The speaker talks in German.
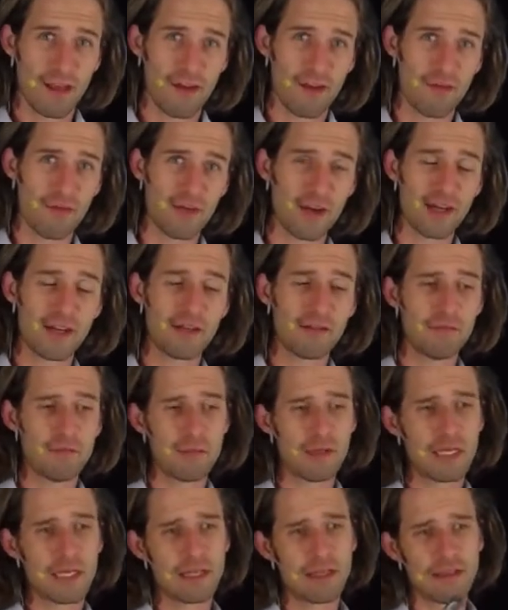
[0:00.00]
weil
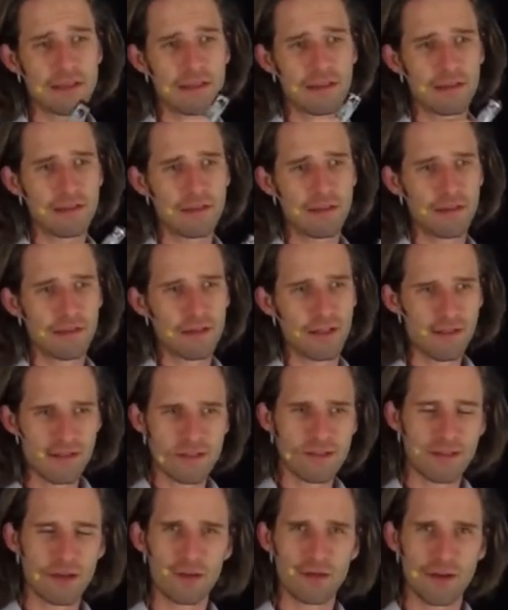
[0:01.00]
ich ganz
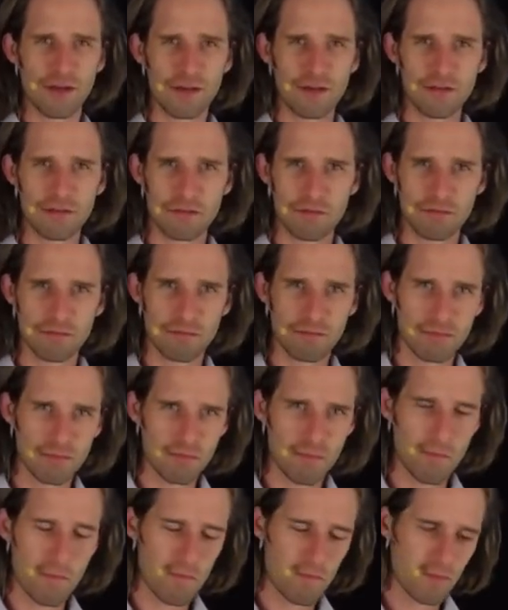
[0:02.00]
genau weiß,
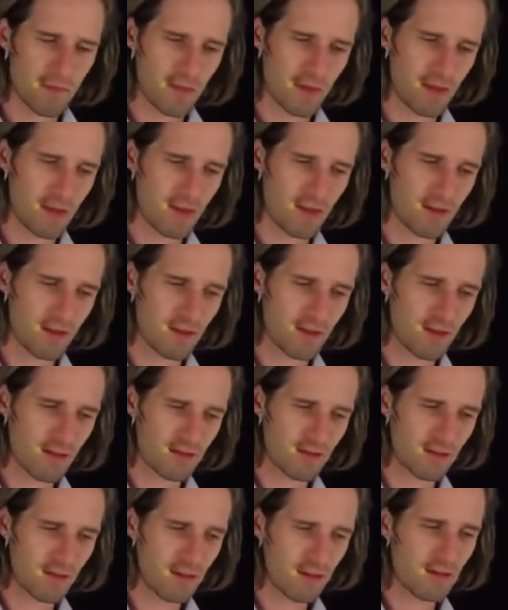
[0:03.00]

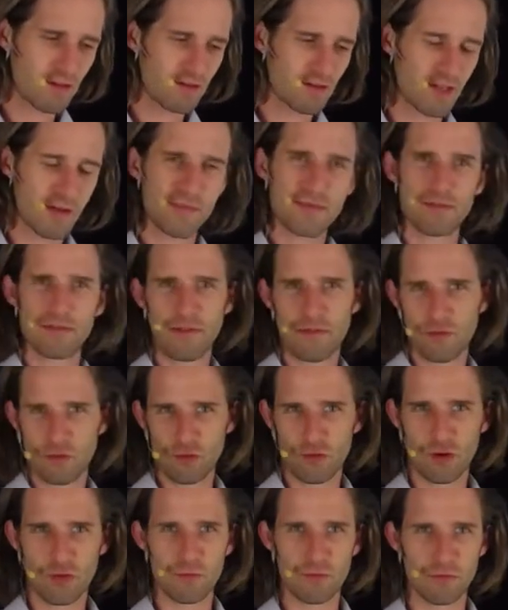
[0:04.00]
dass ich selbst nicht
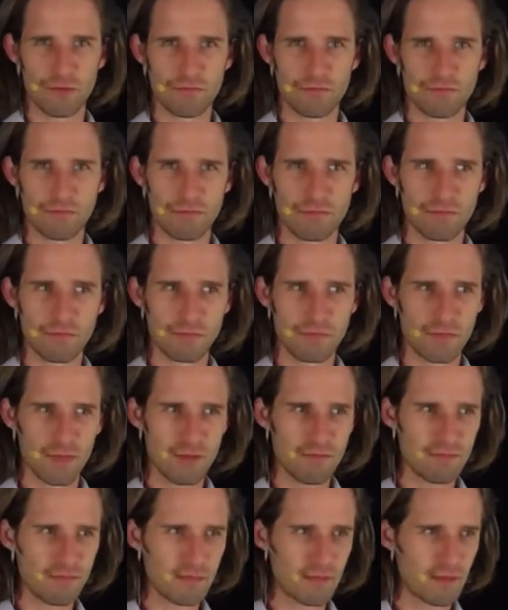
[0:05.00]
vollkommen bin.
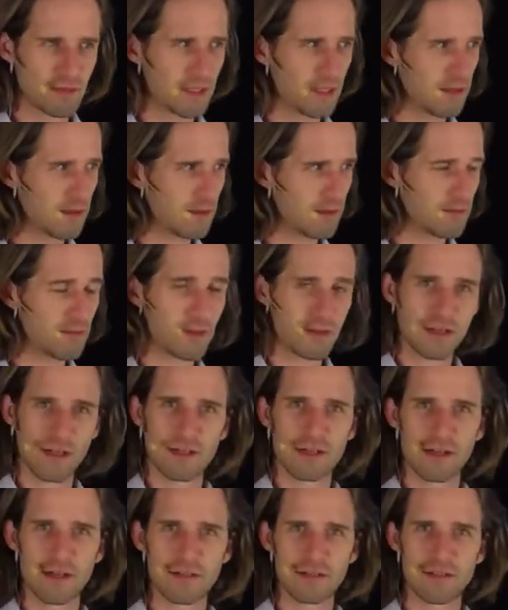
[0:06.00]
Ja, ich denke, es wird
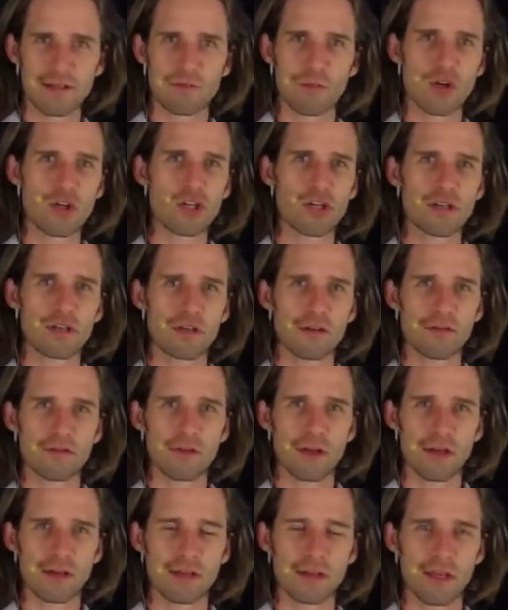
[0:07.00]
keinen einzigen Menschen hier auf
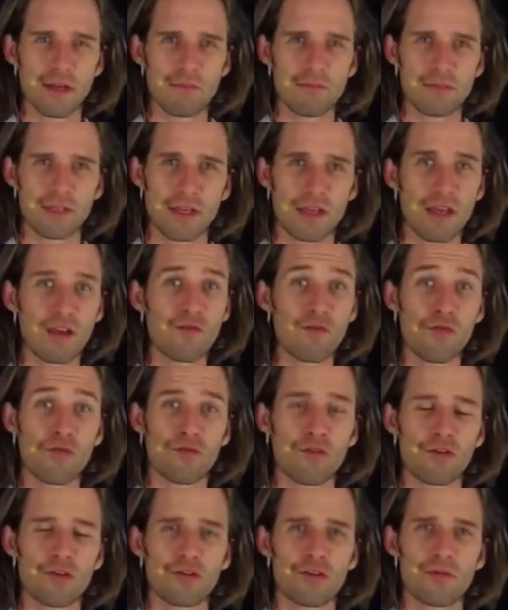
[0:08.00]
Erden geben, der irgendwo
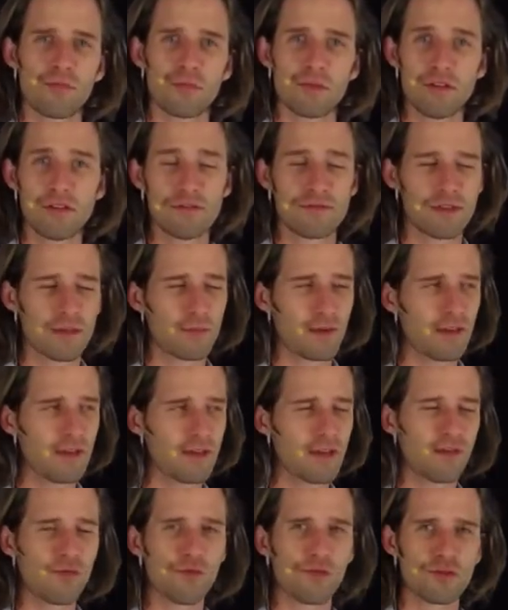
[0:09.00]
vollkommen ist. Wir haben alle
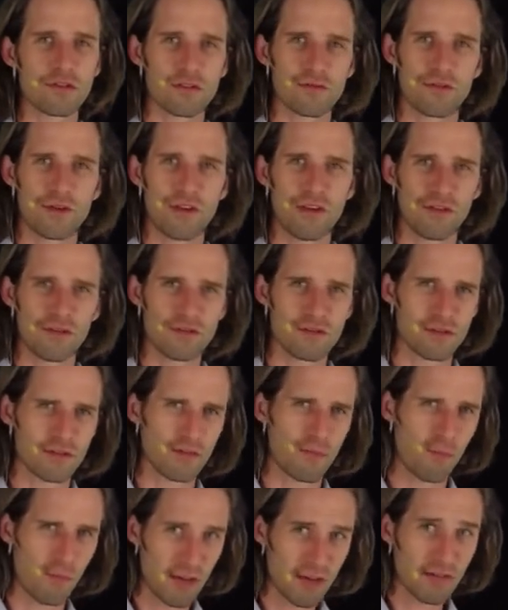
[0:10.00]
irgendwo unsere Fehler, unsere
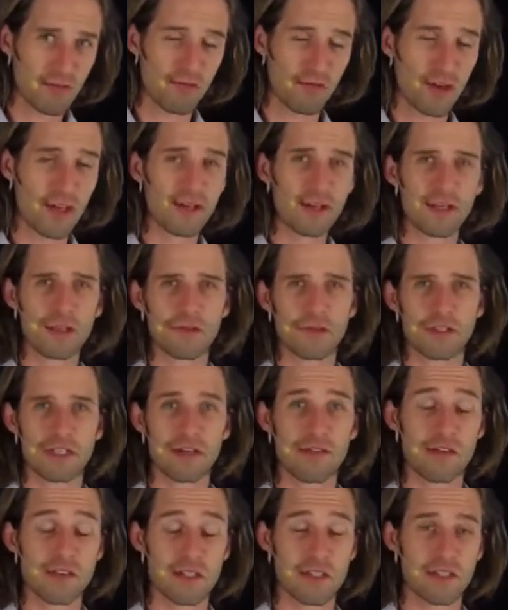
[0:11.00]
blinden Flecken, die wir
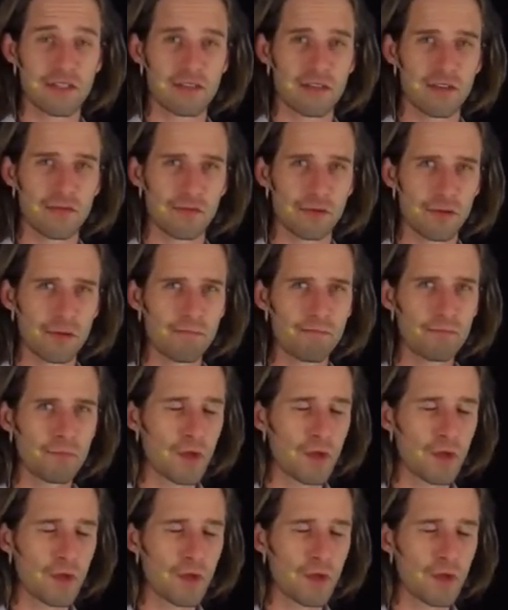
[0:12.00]
teilweise nicht sehen wollen.